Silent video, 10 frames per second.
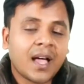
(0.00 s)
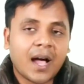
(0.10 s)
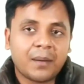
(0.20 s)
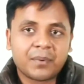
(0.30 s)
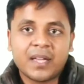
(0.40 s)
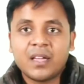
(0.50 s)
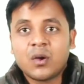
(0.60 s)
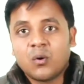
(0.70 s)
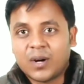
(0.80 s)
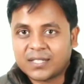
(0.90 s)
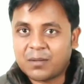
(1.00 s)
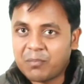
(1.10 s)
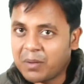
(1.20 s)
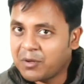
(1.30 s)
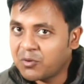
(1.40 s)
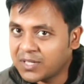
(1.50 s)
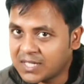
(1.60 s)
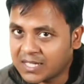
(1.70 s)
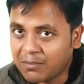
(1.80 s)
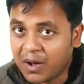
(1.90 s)
आपके व्हाट्सएप में भी वह
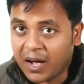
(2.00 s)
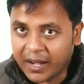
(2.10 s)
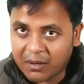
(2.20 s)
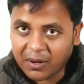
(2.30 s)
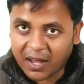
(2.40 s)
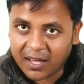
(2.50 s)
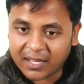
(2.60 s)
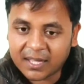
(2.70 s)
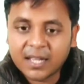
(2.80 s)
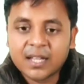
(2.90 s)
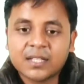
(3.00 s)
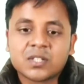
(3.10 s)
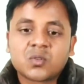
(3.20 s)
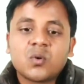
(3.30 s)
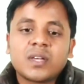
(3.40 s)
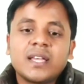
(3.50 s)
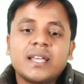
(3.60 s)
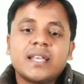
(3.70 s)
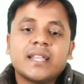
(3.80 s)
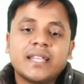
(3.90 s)
सिस्टम आने वाला है जिसको कि
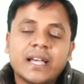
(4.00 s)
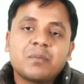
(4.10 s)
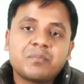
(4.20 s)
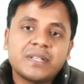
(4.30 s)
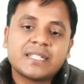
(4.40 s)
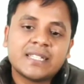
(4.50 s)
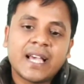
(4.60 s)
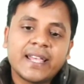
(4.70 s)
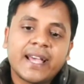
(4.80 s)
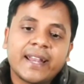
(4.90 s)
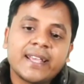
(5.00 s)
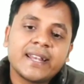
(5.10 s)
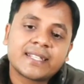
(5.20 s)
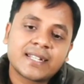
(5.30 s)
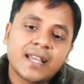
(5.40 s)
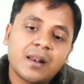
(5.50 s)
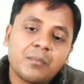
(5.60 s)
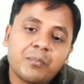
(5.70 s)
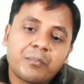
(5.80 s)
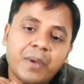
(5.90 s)
एन यानी कि नेशनल
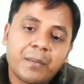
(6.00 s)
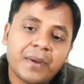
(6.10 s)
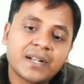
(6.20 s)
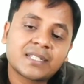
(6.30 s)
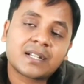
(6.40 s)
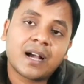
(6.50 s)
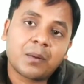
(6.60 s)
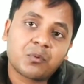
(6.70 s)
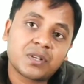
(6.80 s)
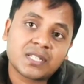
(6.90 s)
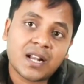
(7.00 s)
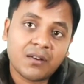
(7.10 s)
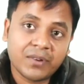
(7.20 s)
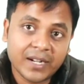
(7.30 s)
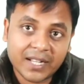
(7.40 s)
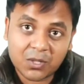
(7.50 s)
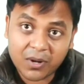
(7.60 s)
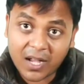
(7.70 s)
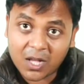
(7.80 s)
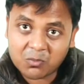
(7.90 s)
पेमेंट्स कॉरपोरेशन ऑफ इंडिया
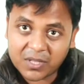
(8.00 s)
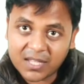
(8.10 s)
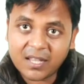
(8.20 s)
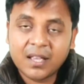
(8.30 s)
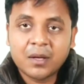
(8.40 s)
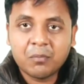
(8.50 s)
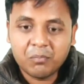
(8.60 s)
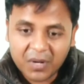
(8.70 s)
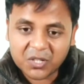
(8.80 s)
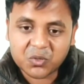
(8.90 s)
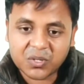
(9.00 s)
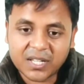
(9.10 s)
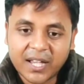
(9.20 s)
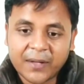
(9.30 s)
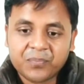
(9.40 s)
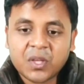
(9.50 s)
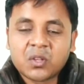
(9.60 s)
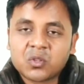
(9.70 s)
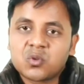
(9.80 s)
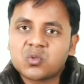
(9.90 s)
द्वारा अनुमति मिल चुकी है
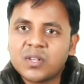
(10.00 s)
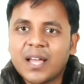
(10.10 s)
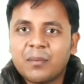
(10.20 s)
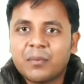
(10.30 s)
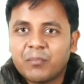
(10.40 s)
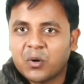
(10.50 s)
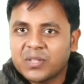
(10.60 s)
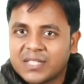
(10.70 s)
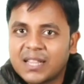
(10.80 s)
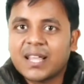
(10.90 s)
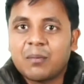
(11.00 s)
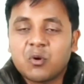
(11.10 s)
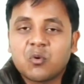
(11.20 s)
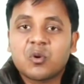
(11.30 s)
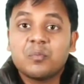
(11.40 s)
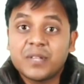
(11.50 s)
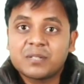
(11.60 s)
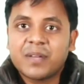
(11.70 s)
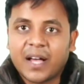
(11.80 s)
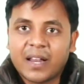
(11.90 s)
तो दोस्तों यह बहुत जल्द हम लोगों को
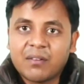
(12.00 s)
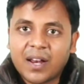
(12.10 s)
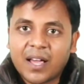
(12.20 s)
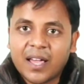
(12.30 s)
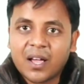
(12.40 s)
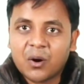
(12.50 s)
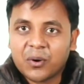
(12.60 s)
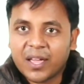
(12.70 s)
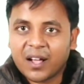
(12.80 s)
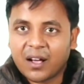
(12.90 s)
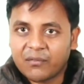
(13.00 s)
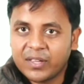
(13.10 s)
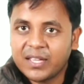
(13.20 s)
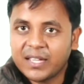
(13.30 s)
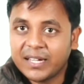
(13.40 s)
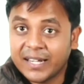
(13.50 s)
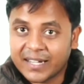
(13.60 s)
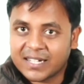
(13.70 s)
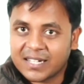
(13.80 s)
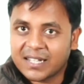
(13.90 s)
बीच में आने वाला है और यह काफ़ी
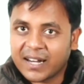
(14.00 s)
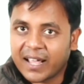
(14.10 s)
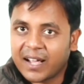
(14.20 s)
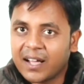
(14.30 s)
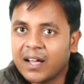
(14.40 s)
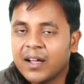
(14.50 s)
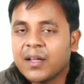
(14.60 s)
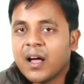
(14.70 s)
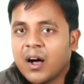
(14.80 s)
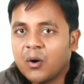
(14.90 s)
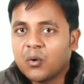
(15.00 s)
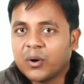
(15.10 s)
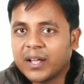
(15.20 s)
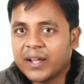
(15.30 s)
इंटरेस्टिंग रहेगा और